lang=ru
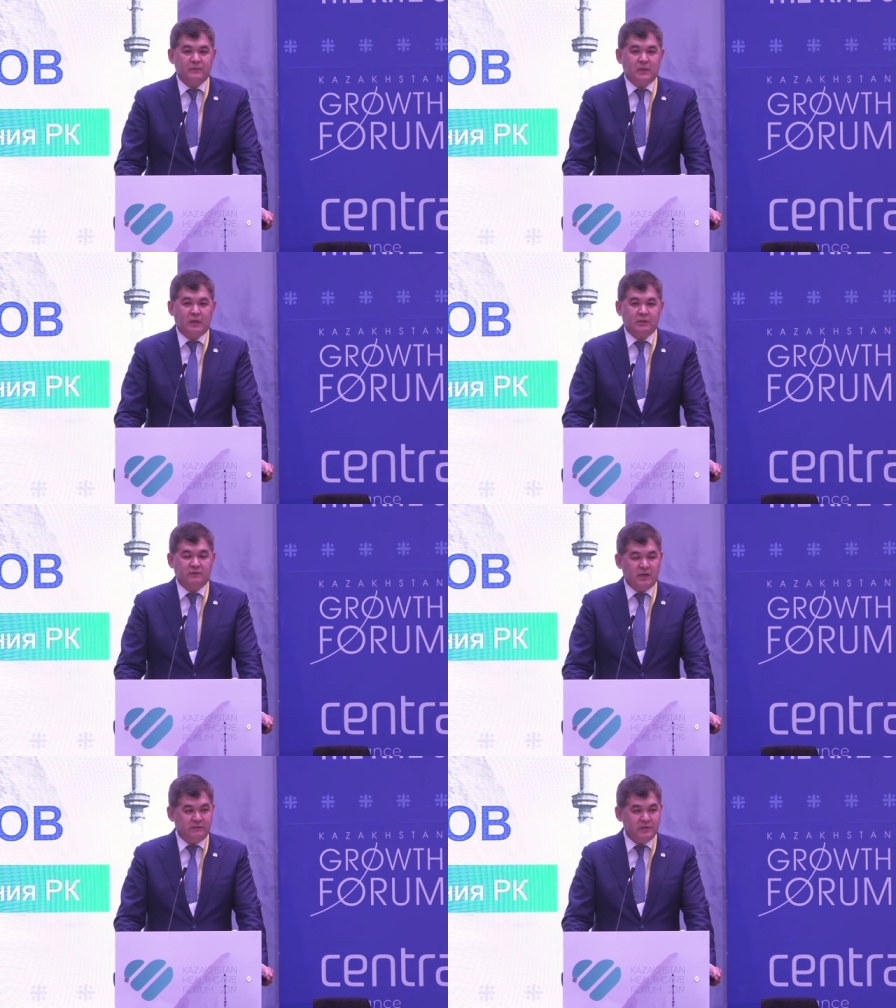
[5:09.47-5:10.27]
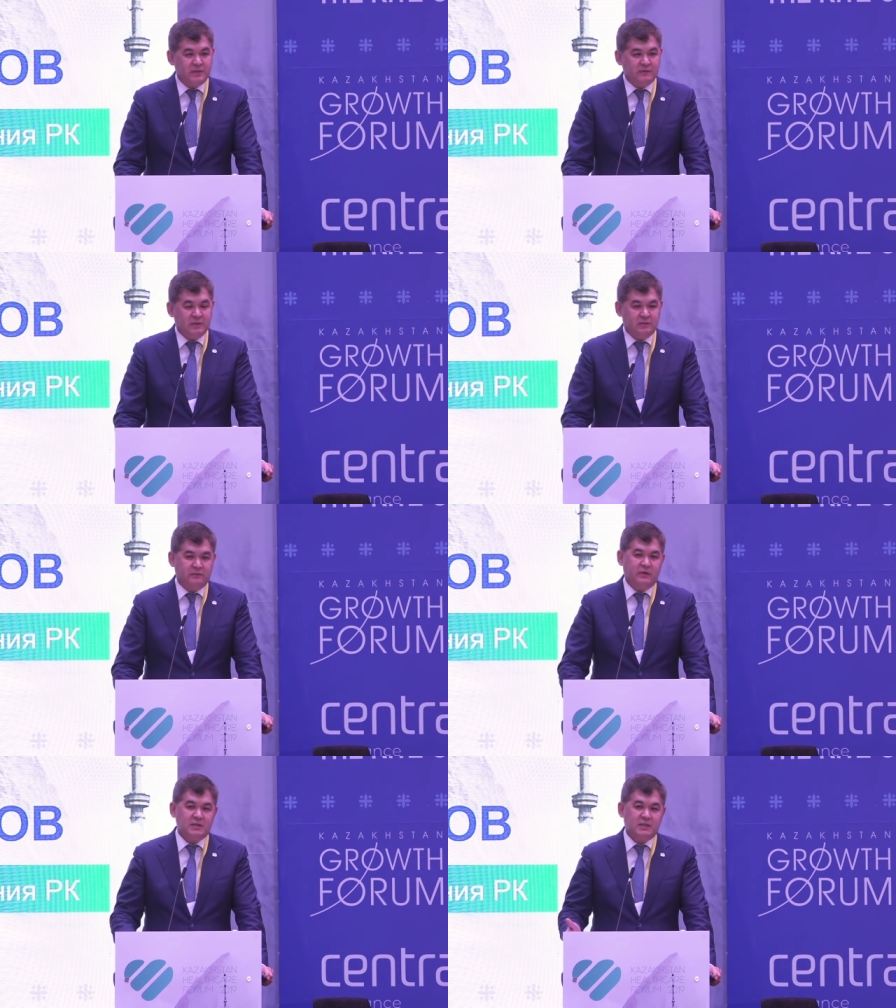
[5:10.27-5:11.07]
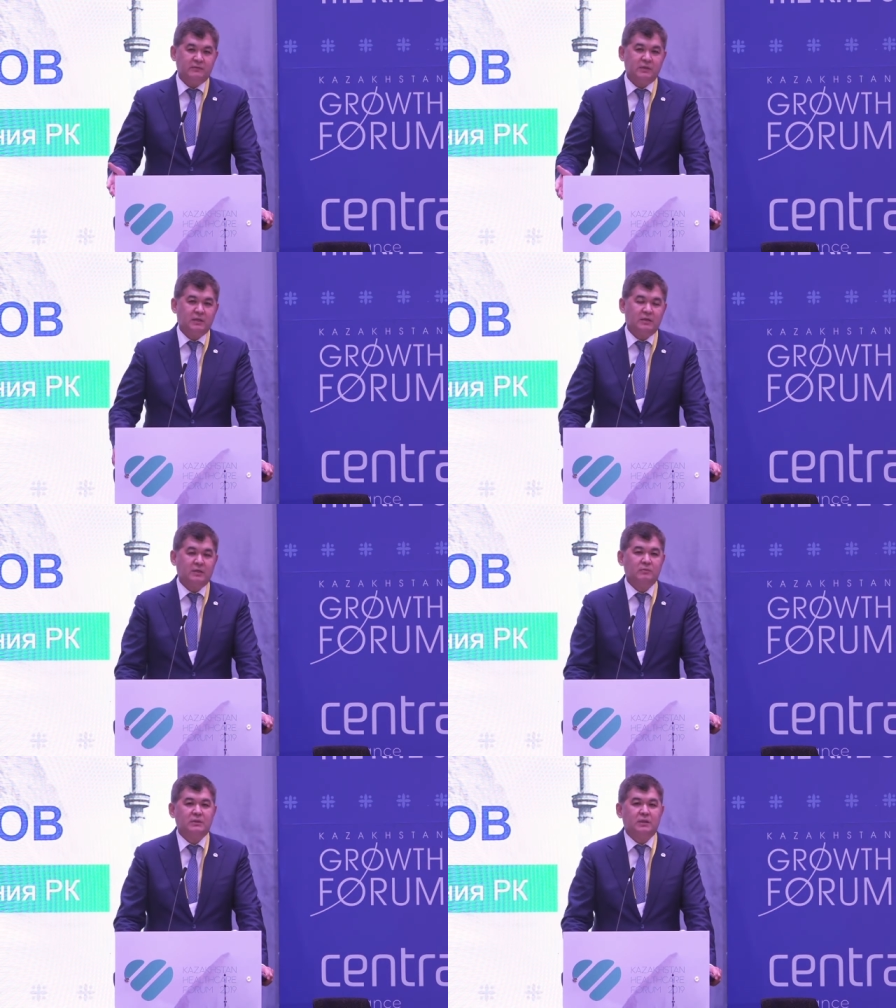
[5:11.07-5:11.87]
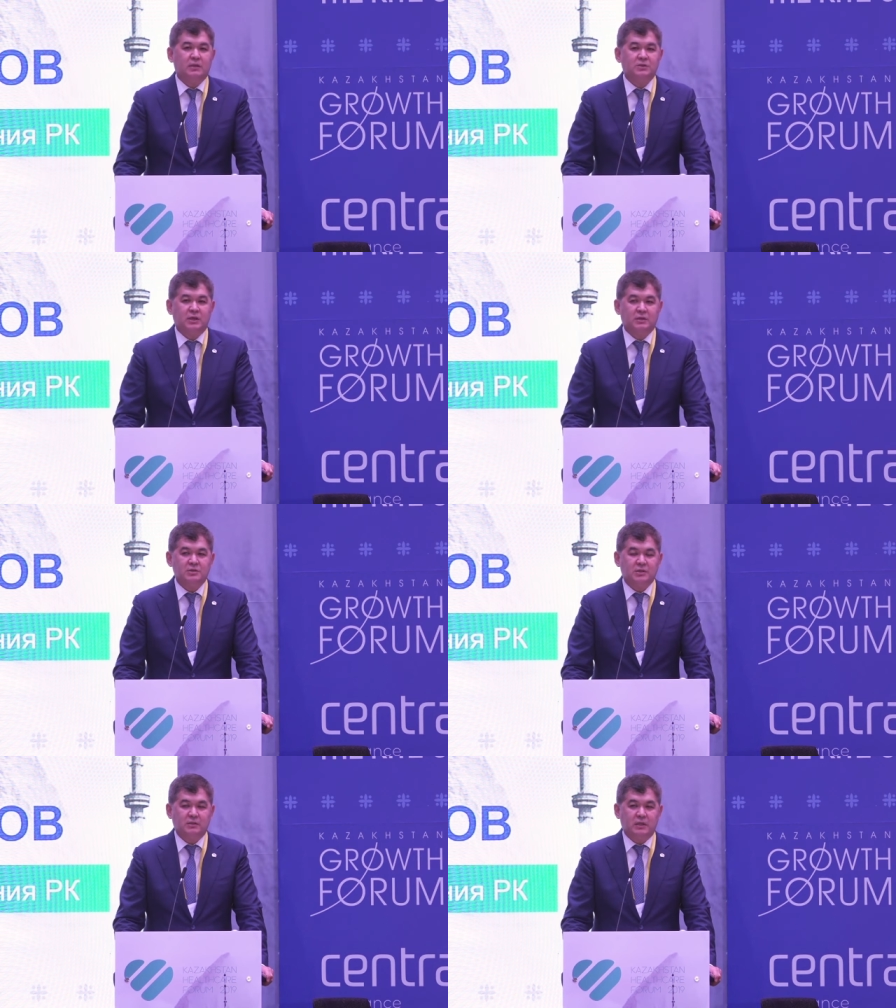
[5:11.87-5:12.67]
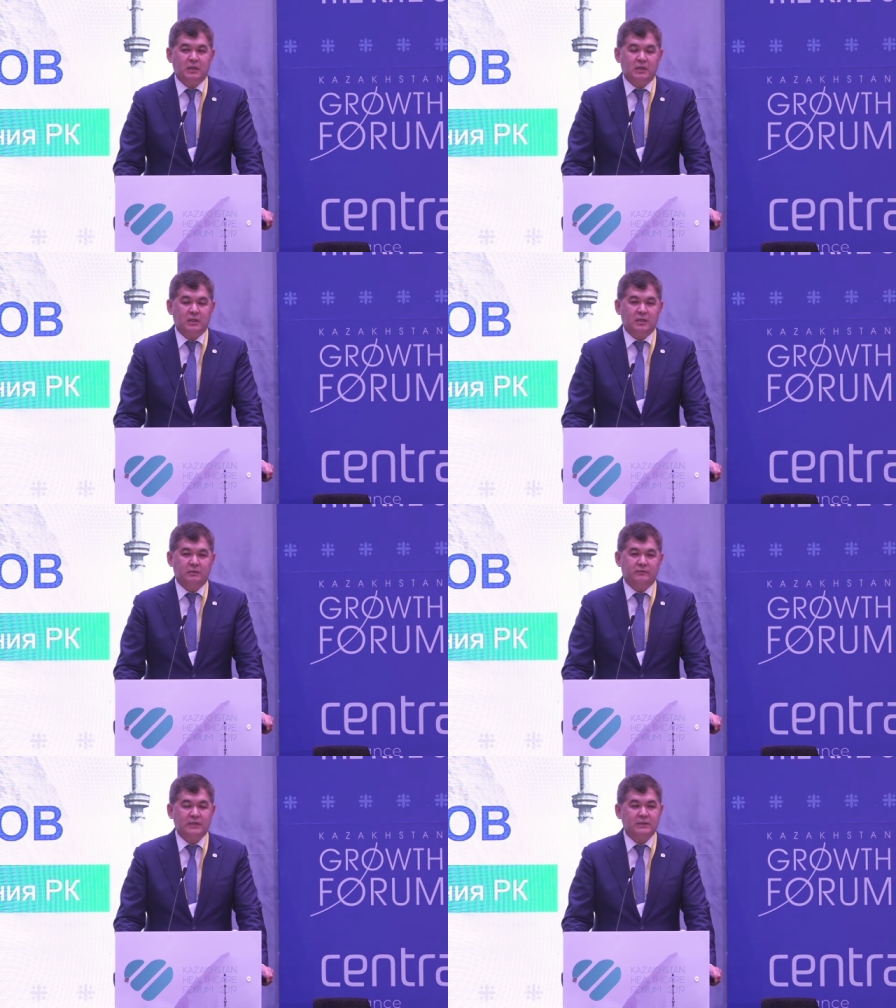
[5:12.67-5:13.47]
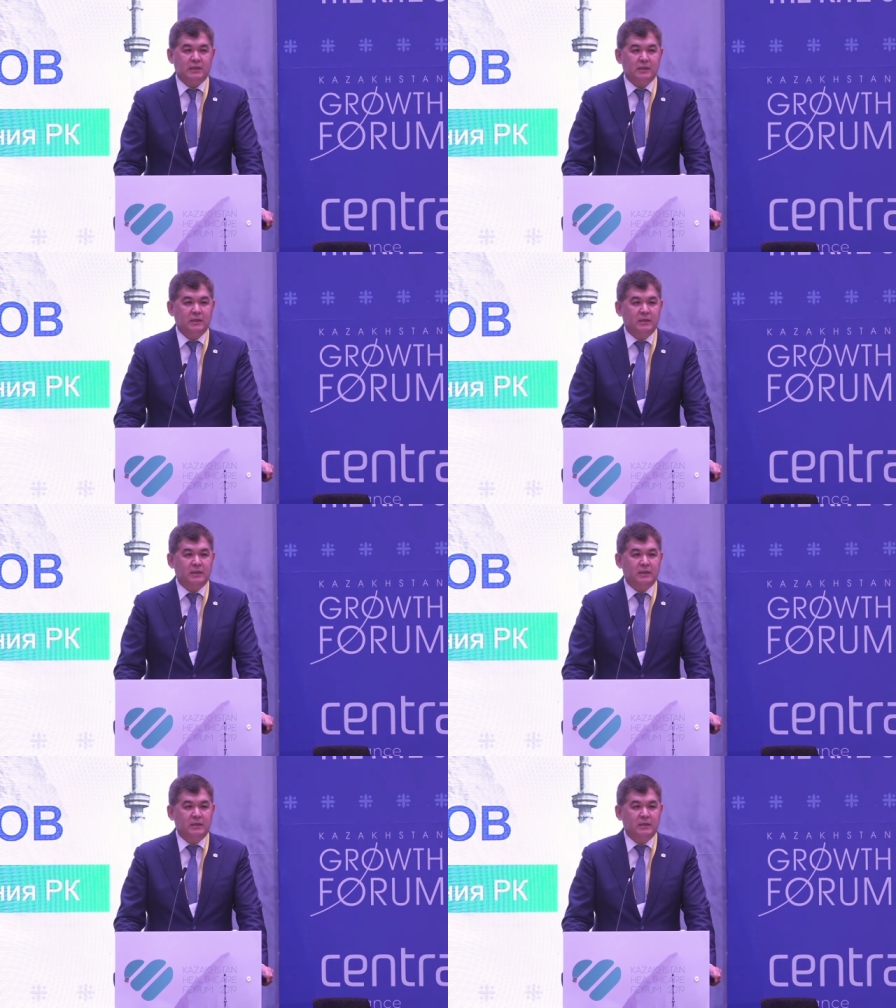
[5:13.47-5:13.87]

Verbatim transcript: э, два вызова, две основные, как бы такие challenging фактора.